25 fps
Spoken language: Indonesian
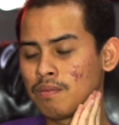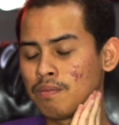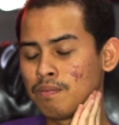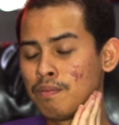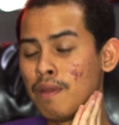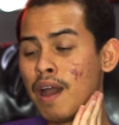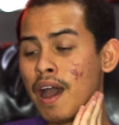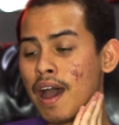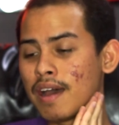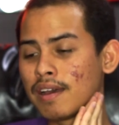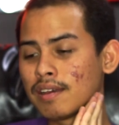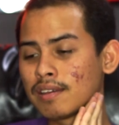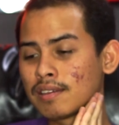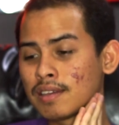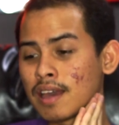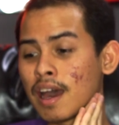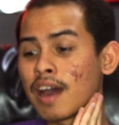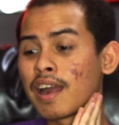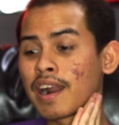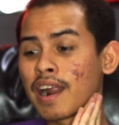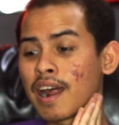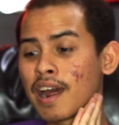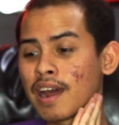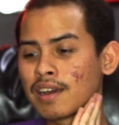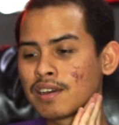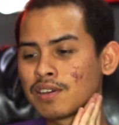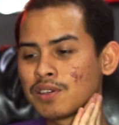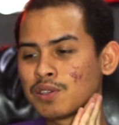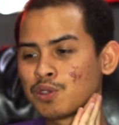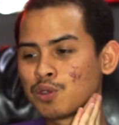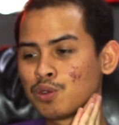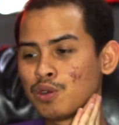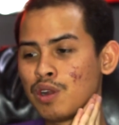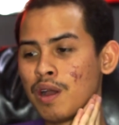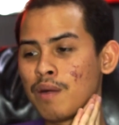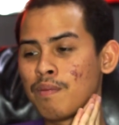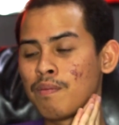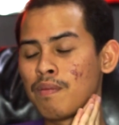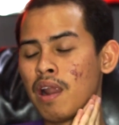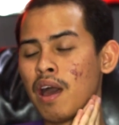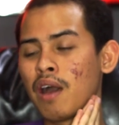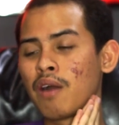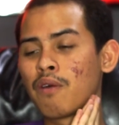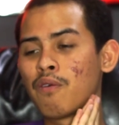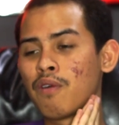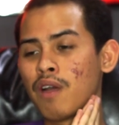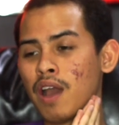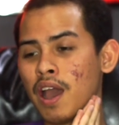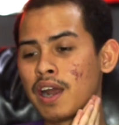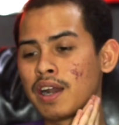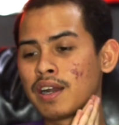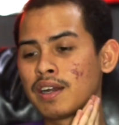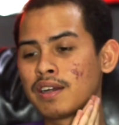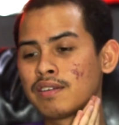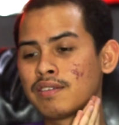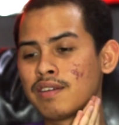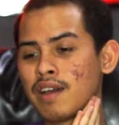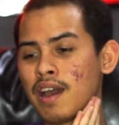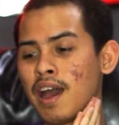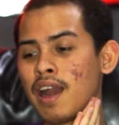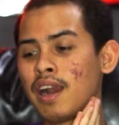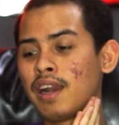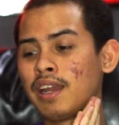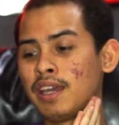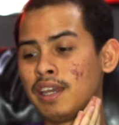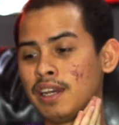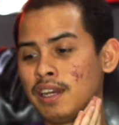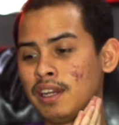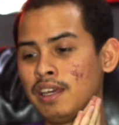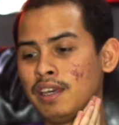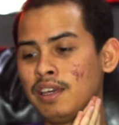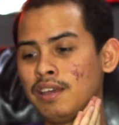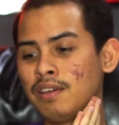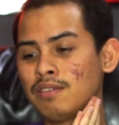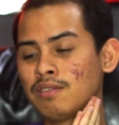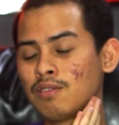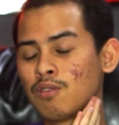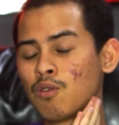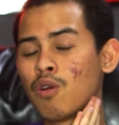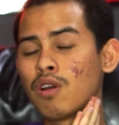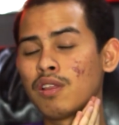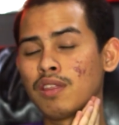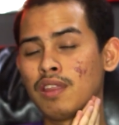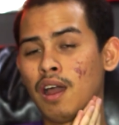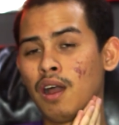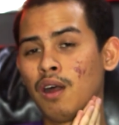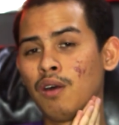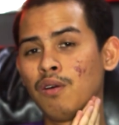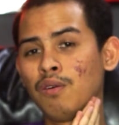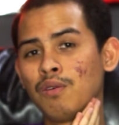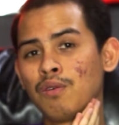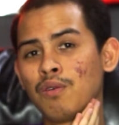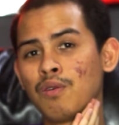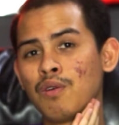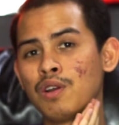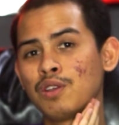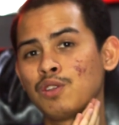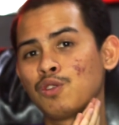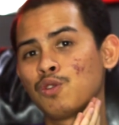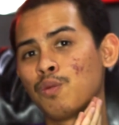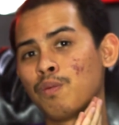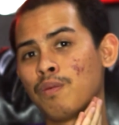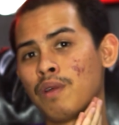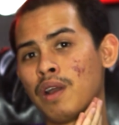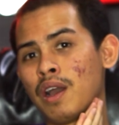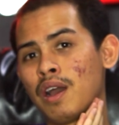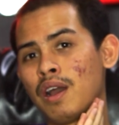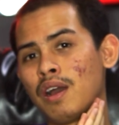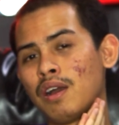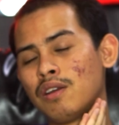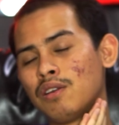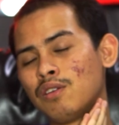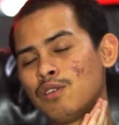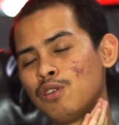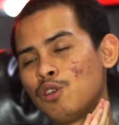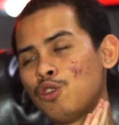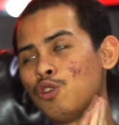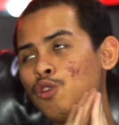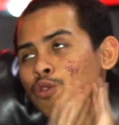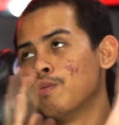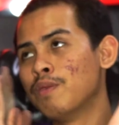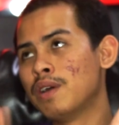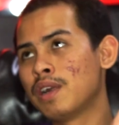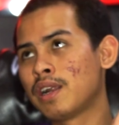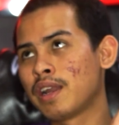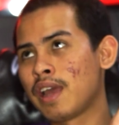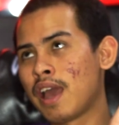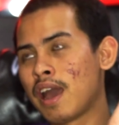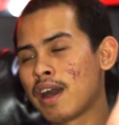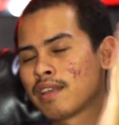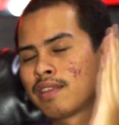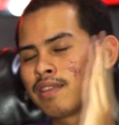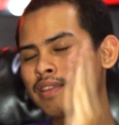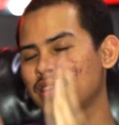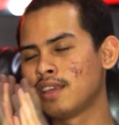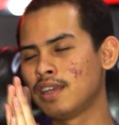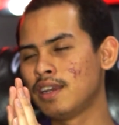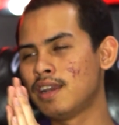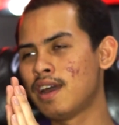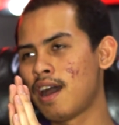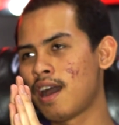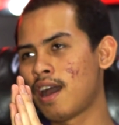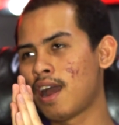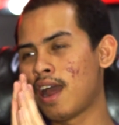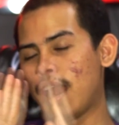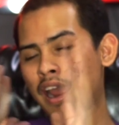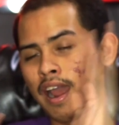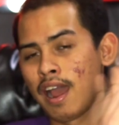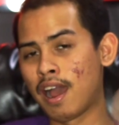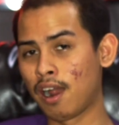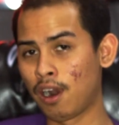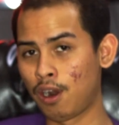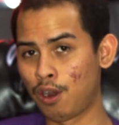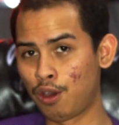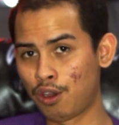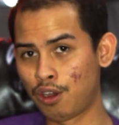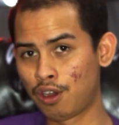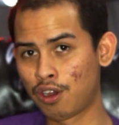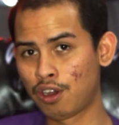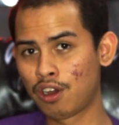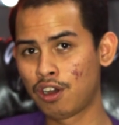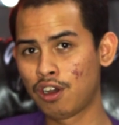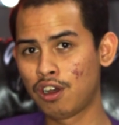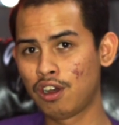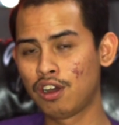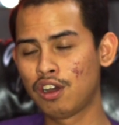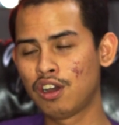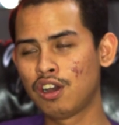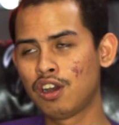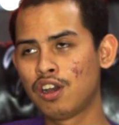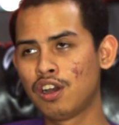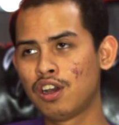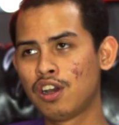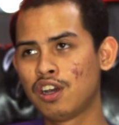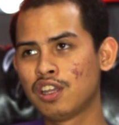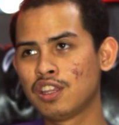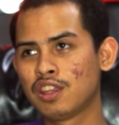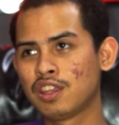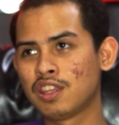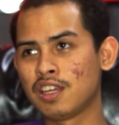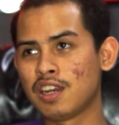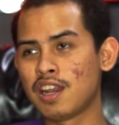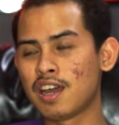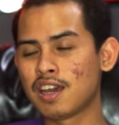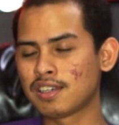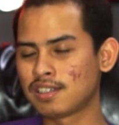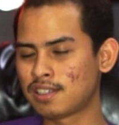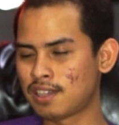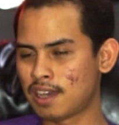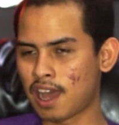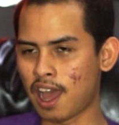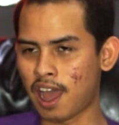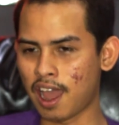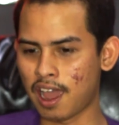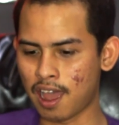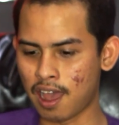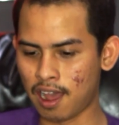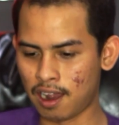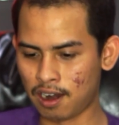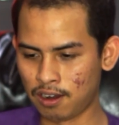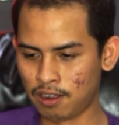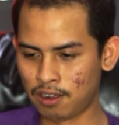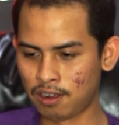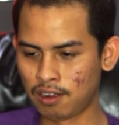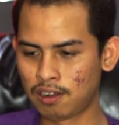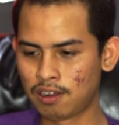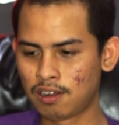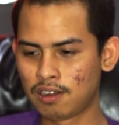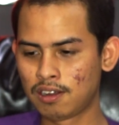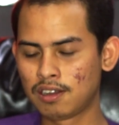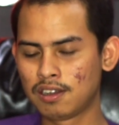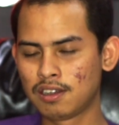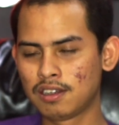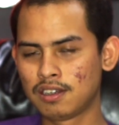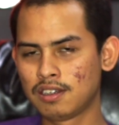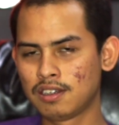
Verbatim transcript: Mbak Sarah sudah melakukan hal ini, gue tahu gue cuma youtuber yang tidak kaya lo tidak sekaya lo